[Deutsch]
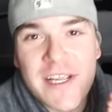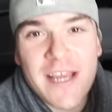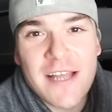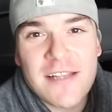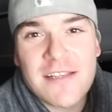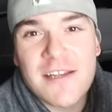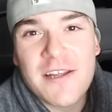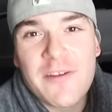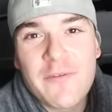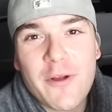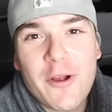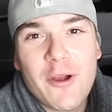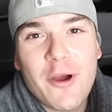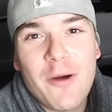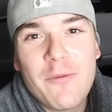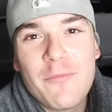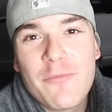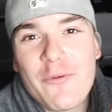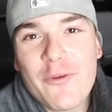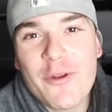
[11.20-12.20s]
herzlich
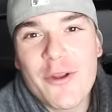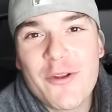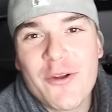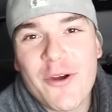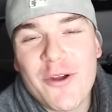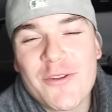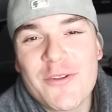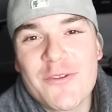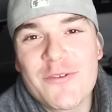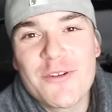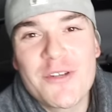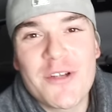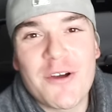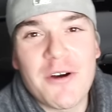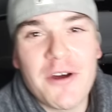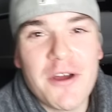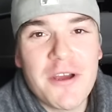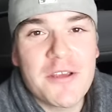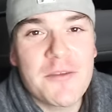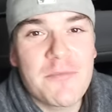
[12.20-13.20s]
willkommen für die neuen
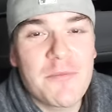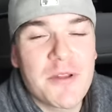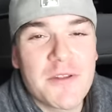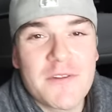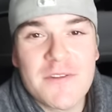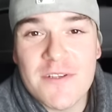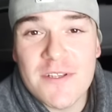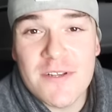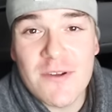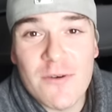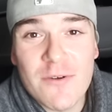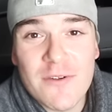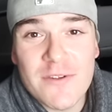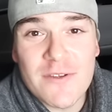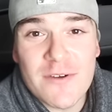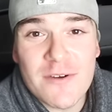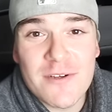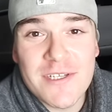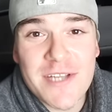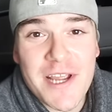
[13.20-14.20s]
Zuschauer. Ich bin so,
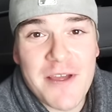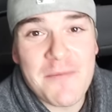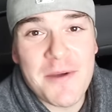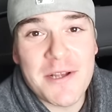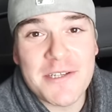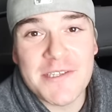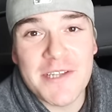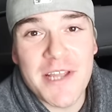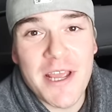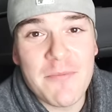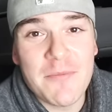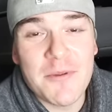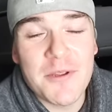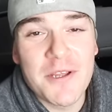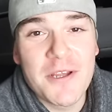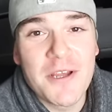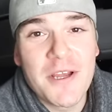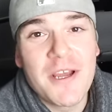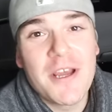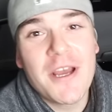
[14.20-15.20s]
so dermaßen happy.